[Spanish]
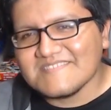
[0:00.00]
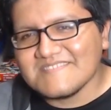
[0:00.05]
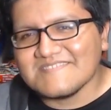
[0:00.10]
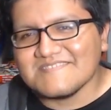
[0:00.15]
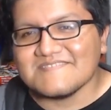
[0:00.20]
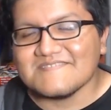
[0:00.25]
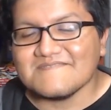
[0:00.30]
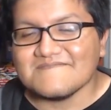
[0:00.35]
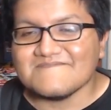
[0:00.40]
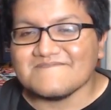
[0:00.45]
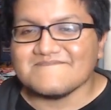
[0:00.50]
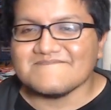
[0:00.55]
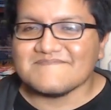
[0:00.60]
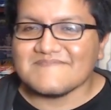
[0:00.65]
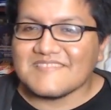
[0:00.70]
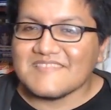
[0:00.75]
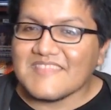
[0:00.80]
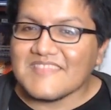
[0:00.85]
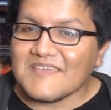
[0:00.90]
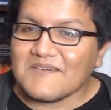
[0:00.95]

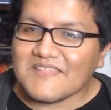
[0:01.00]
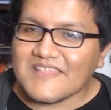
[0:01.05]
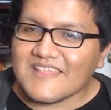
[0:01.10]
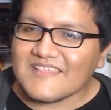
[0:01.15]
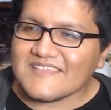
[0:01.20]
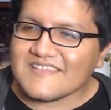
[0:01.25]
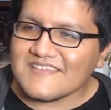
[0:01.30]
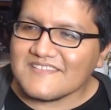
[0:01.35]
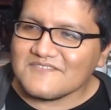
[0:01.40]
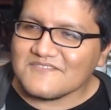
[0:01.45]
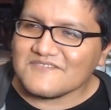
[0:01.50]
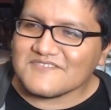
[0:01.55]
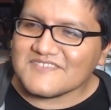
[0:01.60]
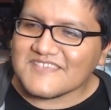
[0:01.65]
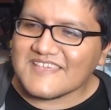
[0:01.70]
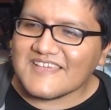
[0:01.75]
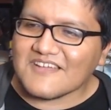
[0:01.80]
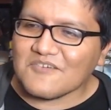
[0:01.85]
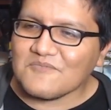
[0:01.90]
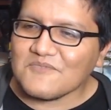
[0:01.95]
Mm, de verdad que no sé
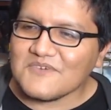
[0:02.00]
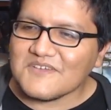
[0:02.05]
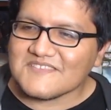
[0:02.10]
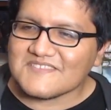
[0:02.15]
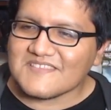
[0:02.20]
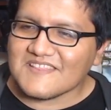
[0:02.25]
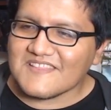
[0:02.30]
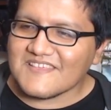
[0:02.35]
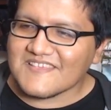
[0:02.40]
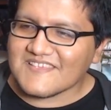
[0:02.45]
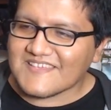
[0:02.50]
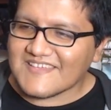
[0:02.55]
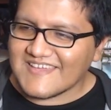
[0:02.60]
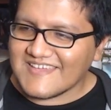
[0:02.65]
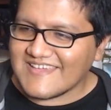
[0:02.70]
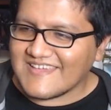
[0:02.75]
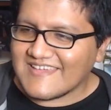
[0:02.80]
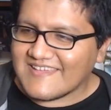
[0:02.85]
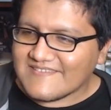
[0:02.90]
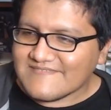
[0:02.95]
ya cómo decirles
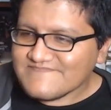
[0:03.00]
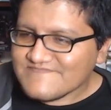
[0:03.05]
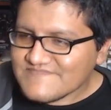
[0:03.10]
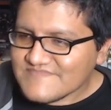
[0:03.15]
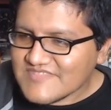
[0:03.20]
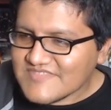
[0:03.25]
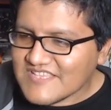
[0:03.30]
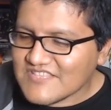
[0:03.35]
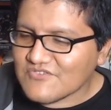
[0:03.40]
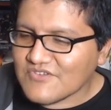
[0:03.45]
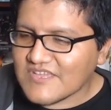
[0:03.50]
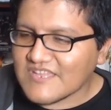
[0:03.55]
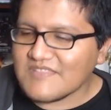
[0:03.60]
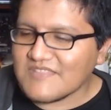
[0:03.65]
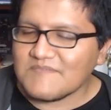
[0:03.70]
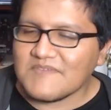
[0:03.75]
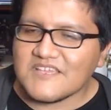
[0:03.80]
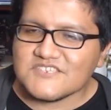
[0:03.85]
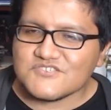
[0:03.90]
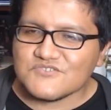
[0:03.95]
que ni Toei
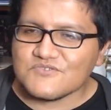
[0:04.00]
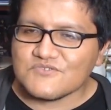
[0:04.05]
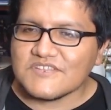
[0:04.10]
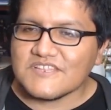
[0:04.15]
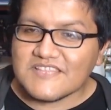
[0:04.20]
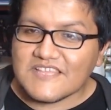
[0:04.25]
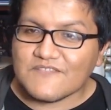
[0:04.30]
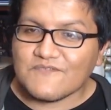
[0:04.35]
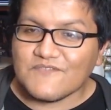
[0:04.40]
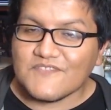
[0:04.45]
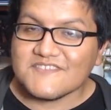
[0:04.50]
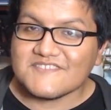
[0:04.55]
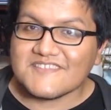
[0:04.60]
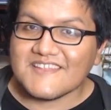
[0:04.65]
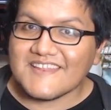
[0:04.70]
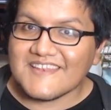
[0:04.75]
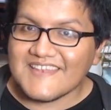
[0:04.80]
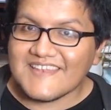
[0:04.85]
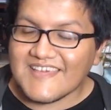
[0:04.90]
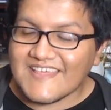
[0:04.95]
Animation ni Netflix
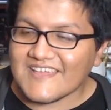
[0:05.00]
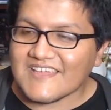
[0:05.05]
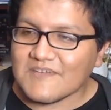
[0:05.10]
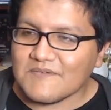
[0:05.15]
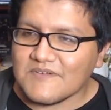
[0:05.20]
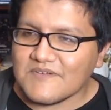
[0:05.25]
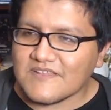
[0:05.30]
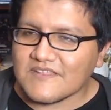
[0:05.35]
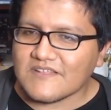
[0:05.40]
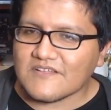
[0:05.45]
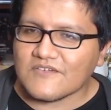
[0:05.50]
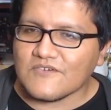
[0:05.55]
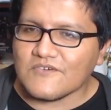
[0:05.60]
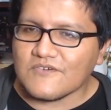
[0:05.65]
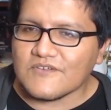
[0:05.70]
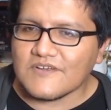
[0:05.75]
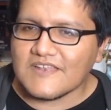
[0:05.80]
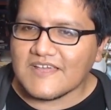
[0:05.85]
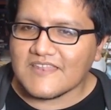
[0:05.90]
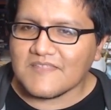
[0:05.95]
tienen nada que ver
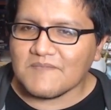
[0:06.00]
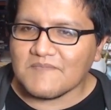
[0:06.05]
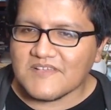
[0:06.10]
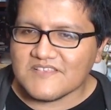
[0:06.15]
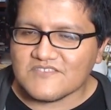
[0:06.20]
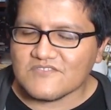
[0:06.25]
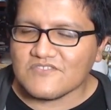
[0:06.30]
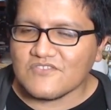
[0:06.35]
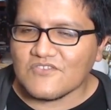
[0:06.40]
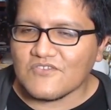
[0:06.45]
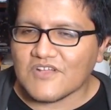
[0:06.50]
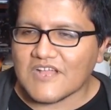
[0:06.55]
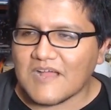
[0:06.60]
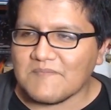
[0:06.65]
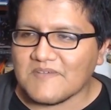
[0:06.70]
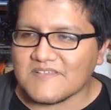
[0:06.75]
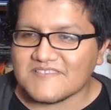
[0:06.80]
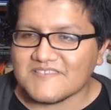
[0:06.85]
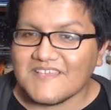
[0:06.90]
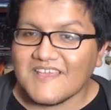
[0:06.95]
con la animación de los
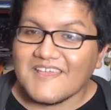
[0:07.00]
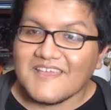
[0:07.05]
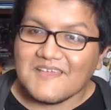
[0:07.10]
canvas.